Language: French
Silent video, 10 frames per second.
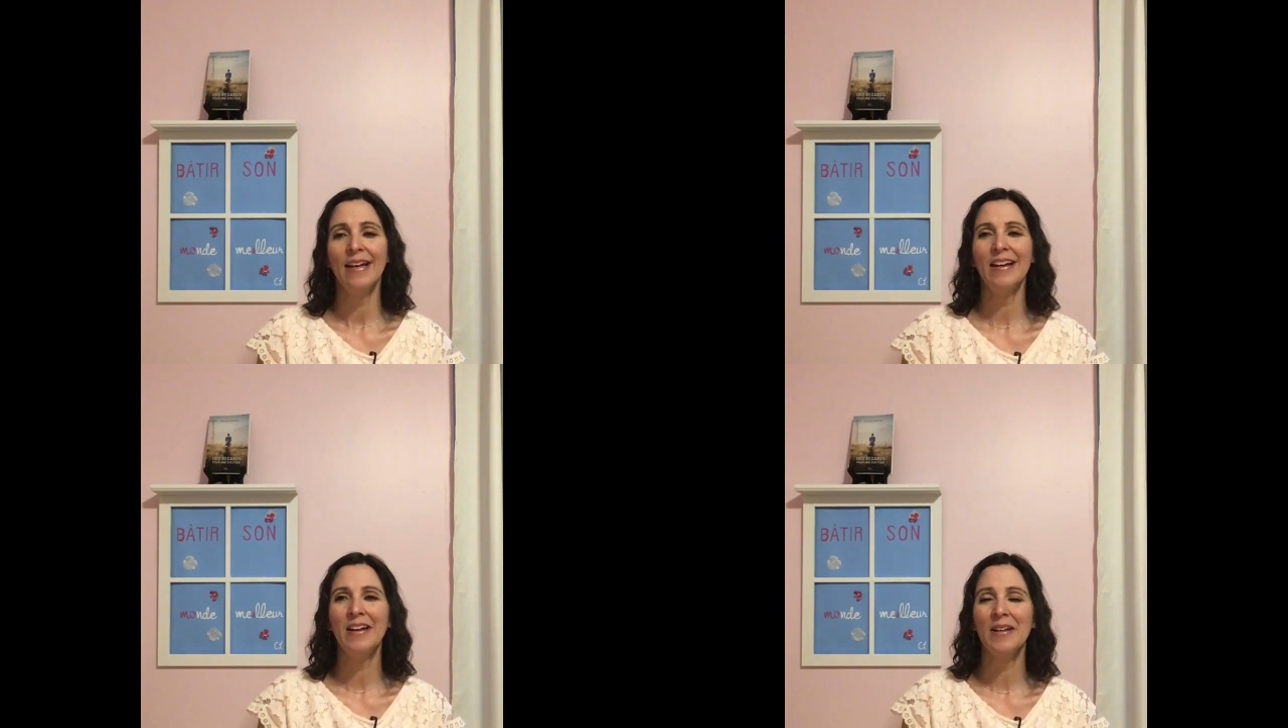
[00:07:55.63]

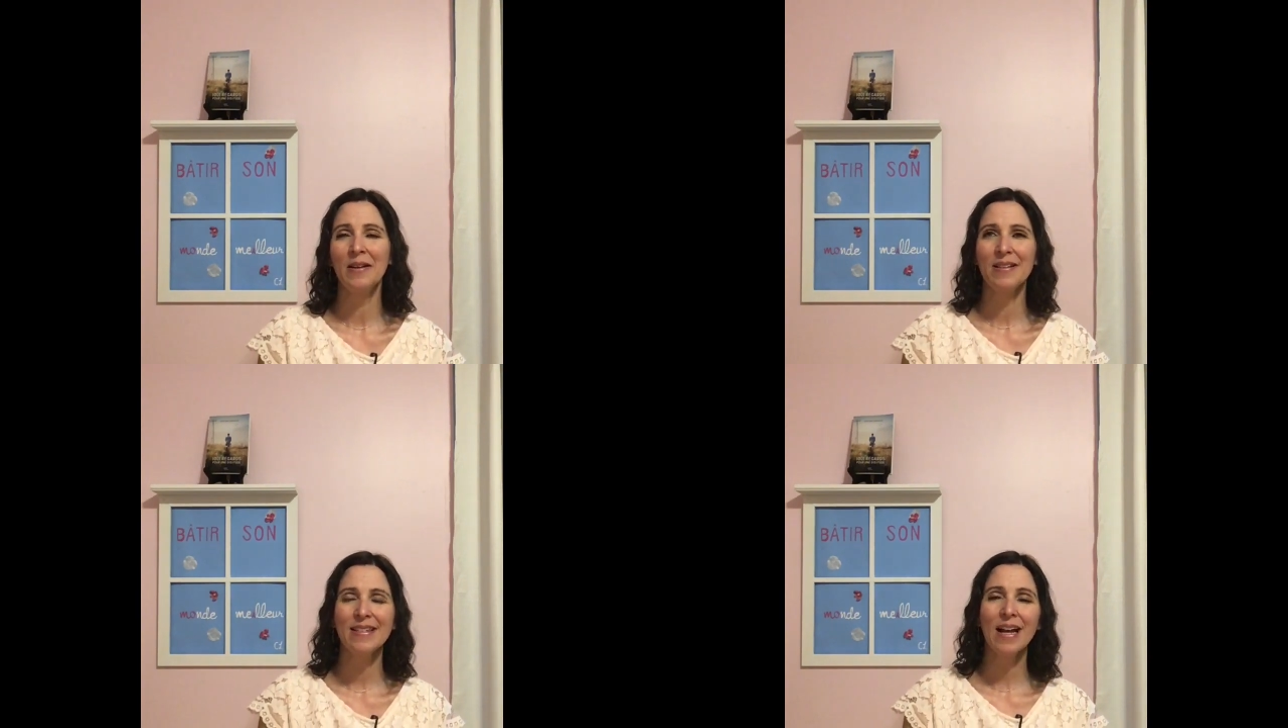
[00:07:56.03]
Euh,
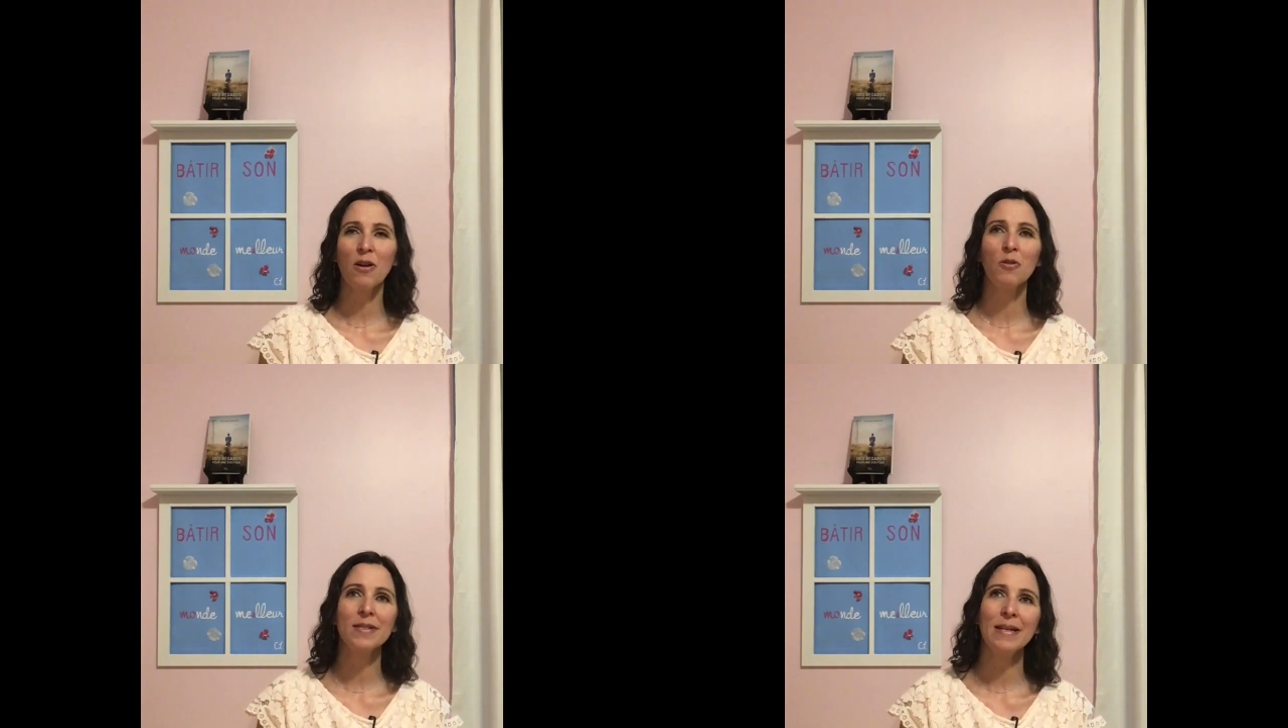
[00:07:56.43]
tu sais,
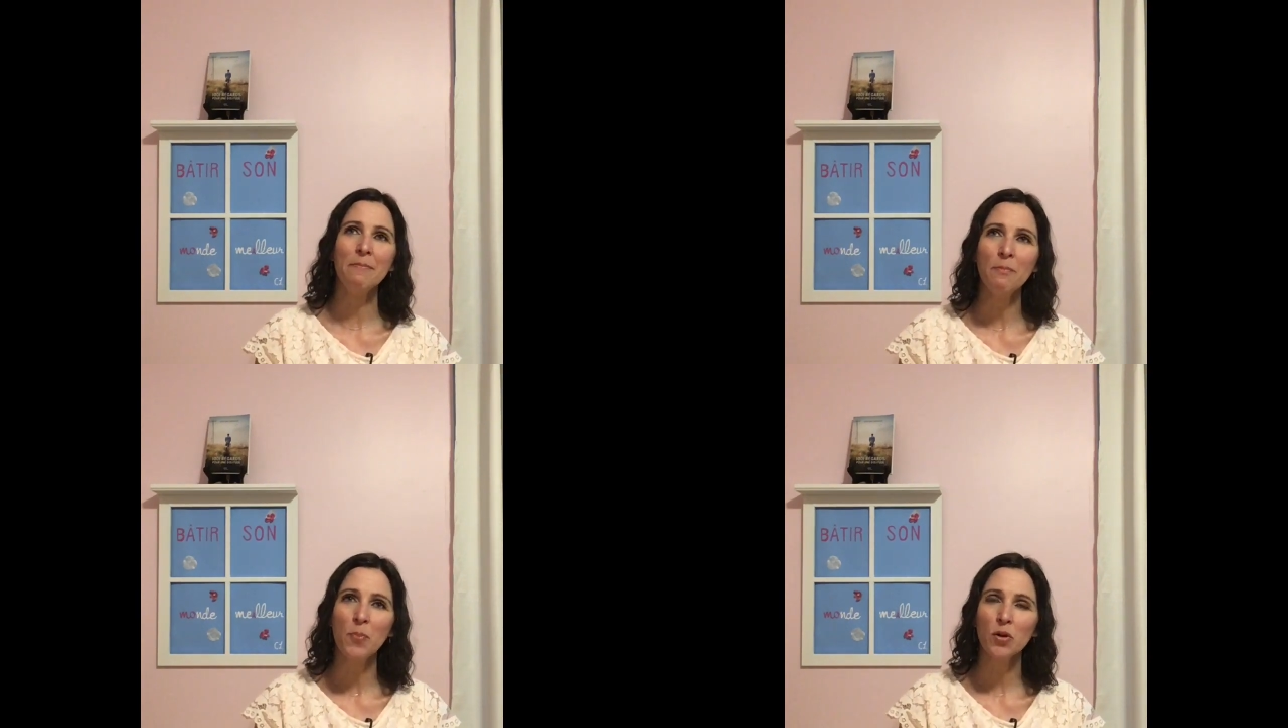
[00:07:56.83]
quand on
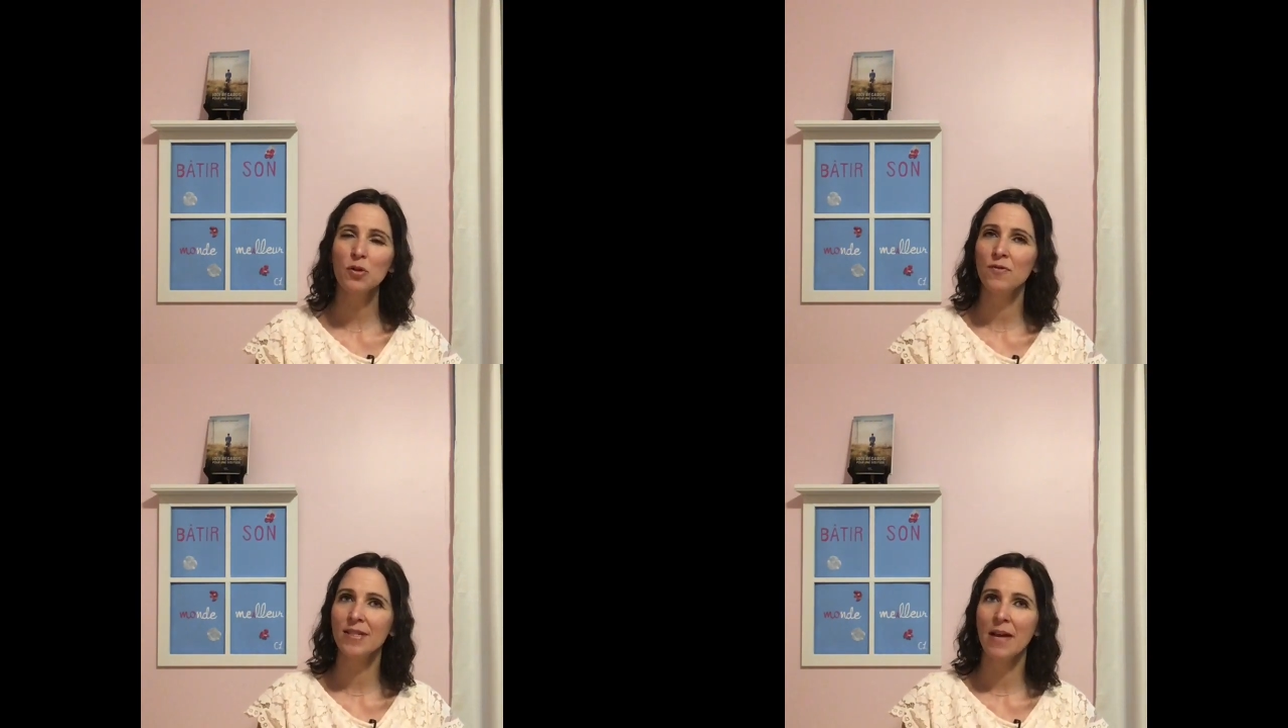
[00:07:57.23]
s'aime pas
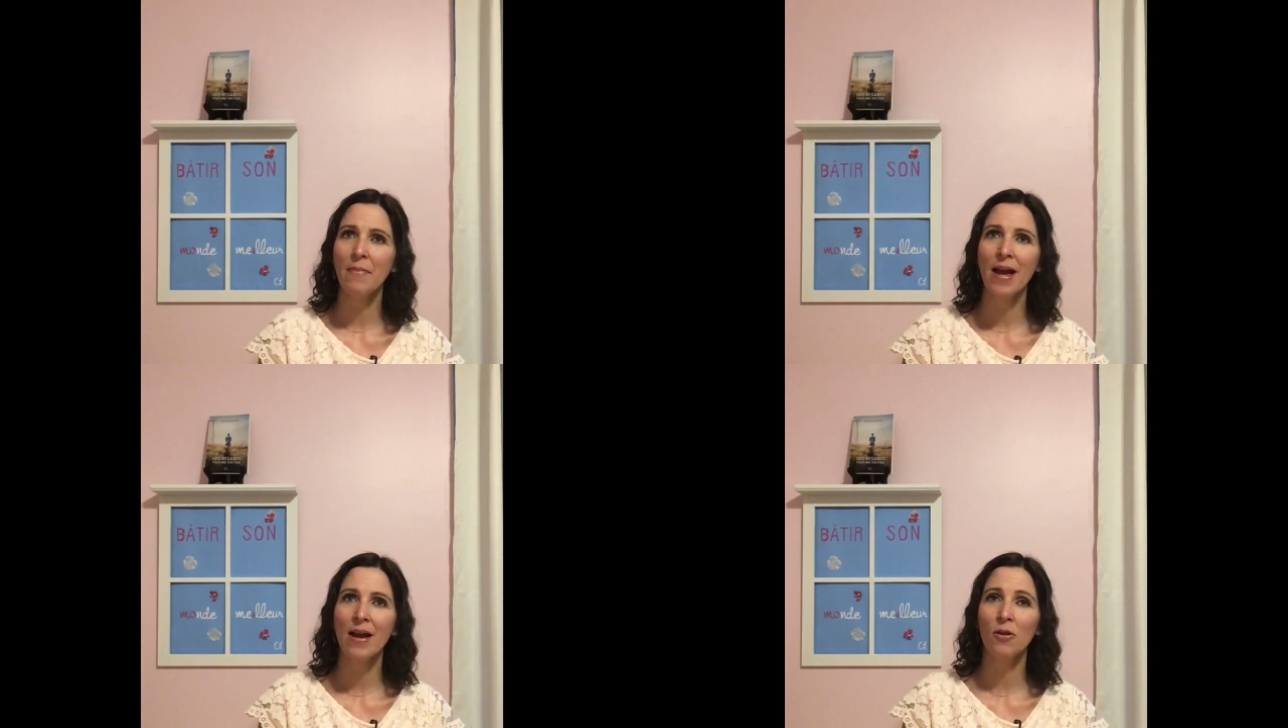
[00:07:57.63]

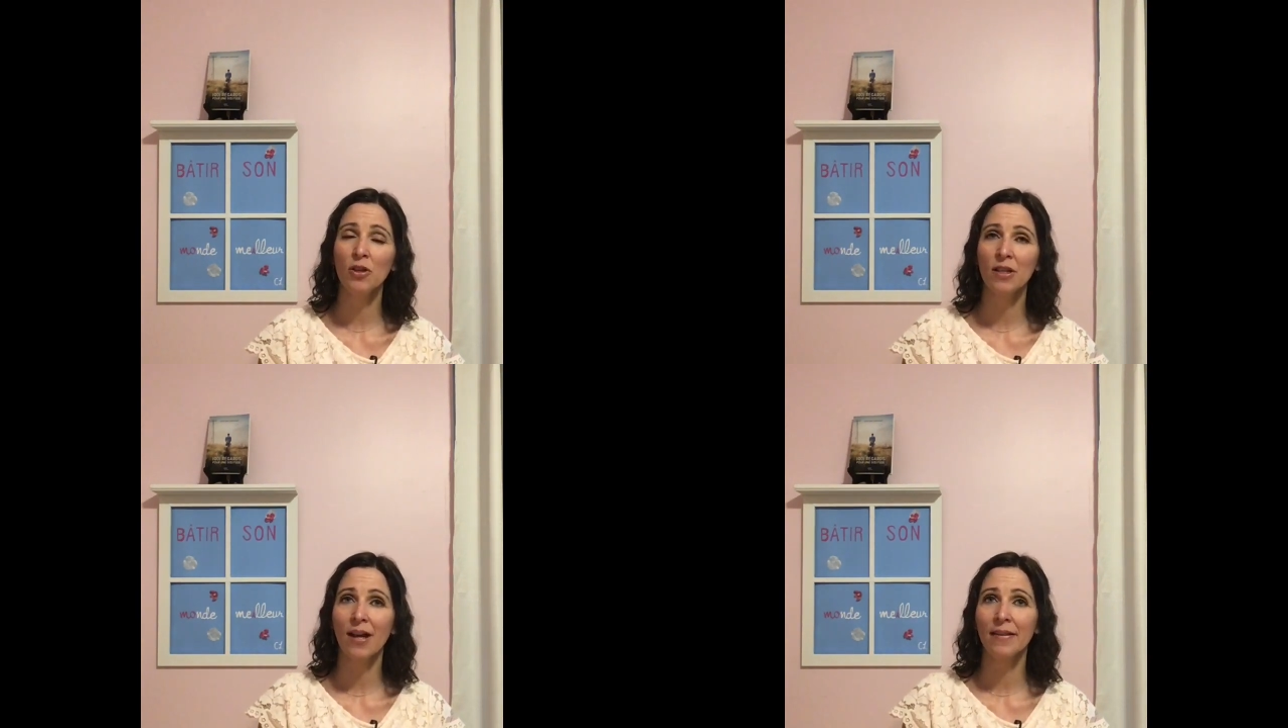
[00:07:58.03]
suffisamment, on
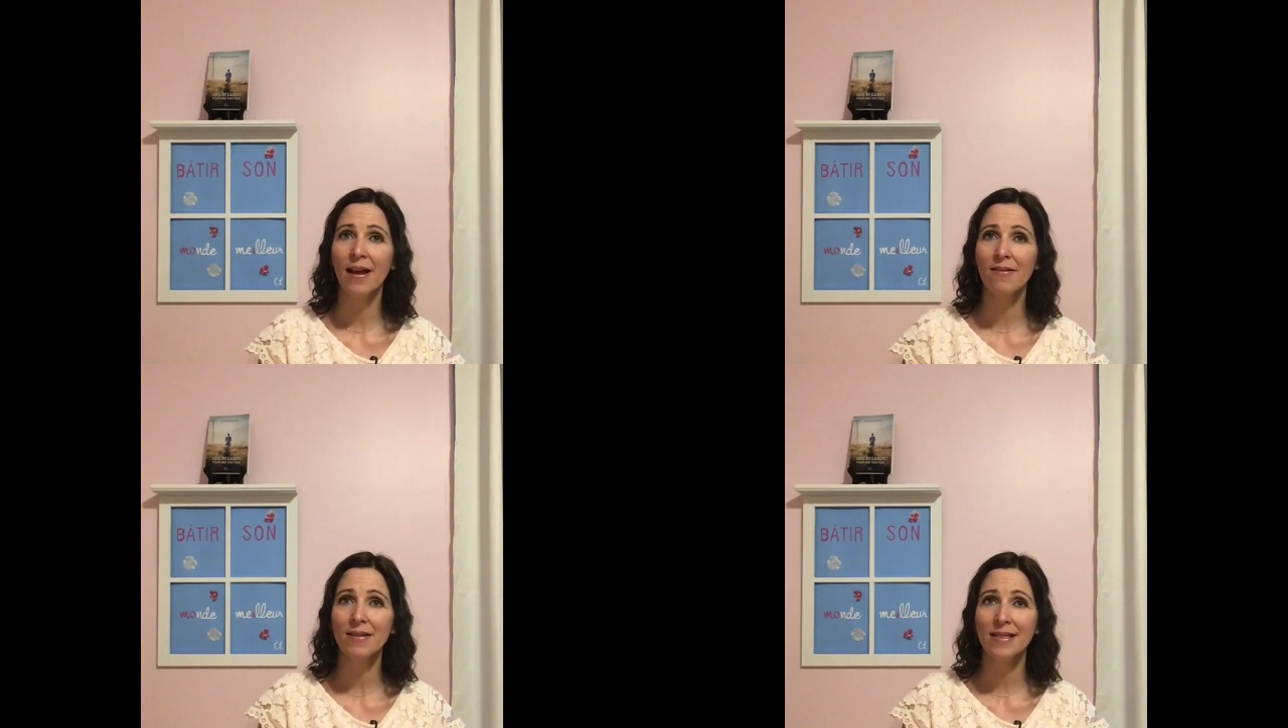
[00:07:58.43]
a
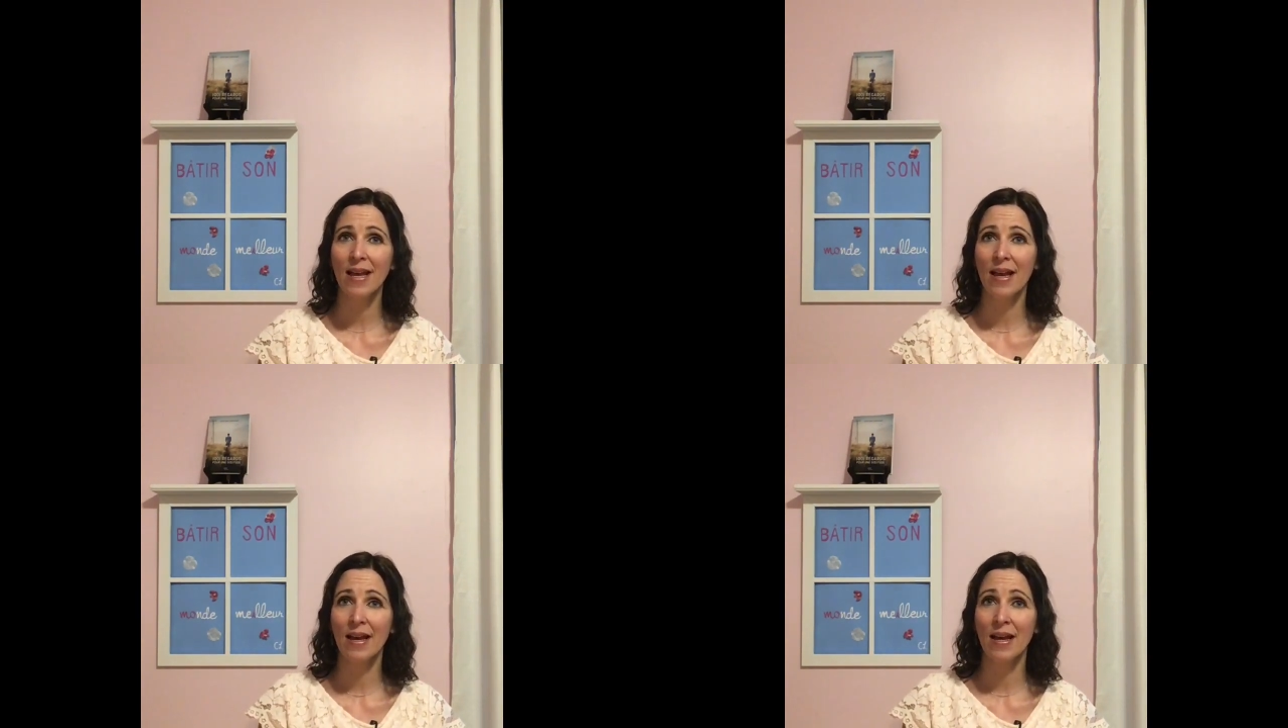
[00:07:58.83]
tendance
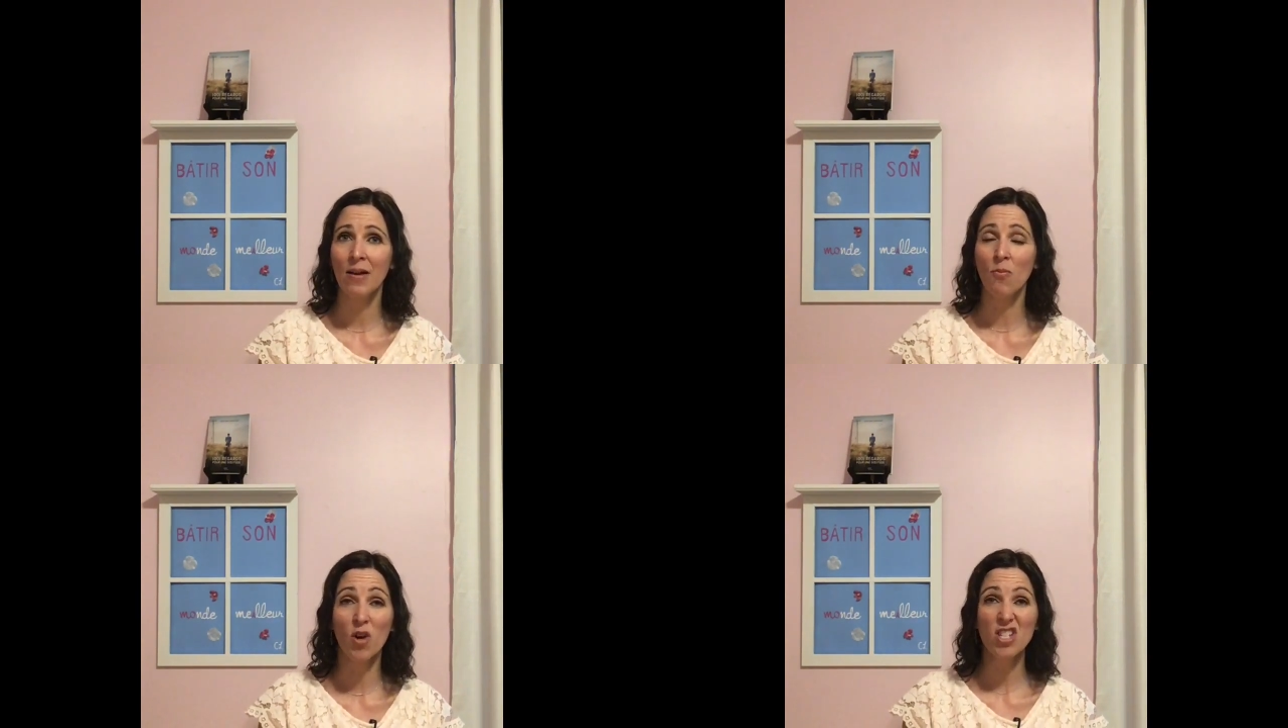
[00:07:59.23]
à
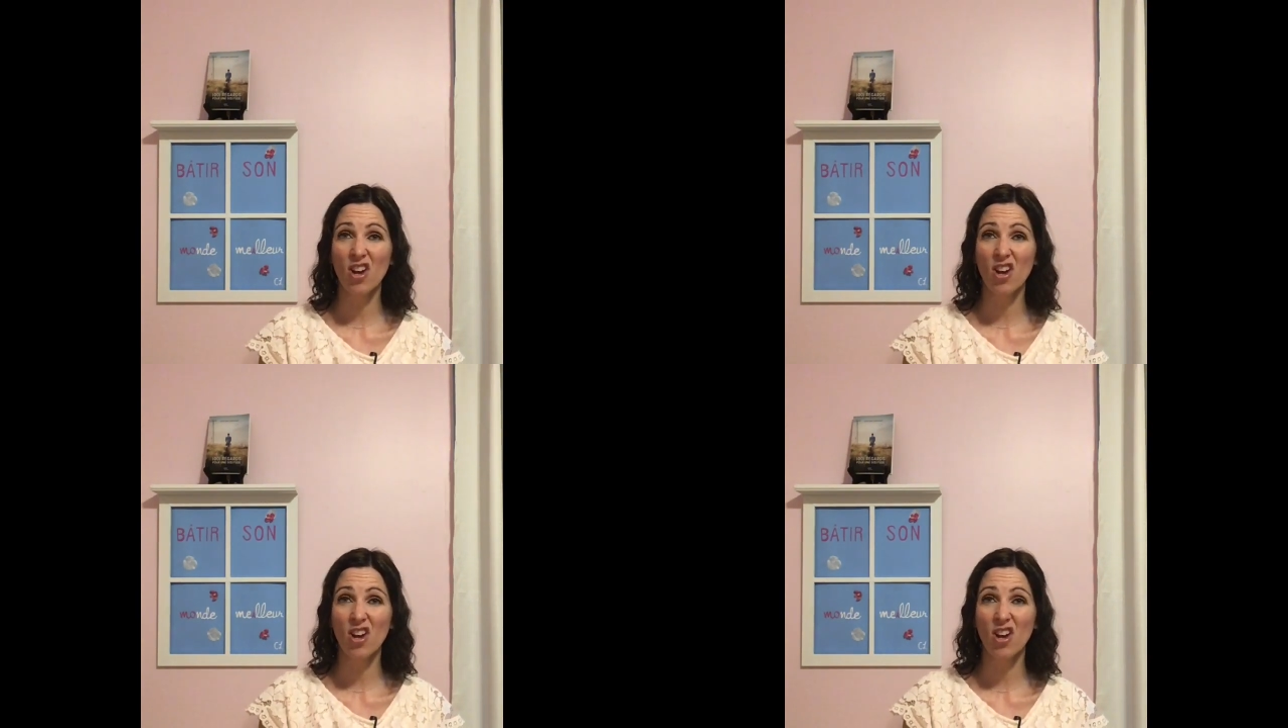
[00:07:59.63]
moins se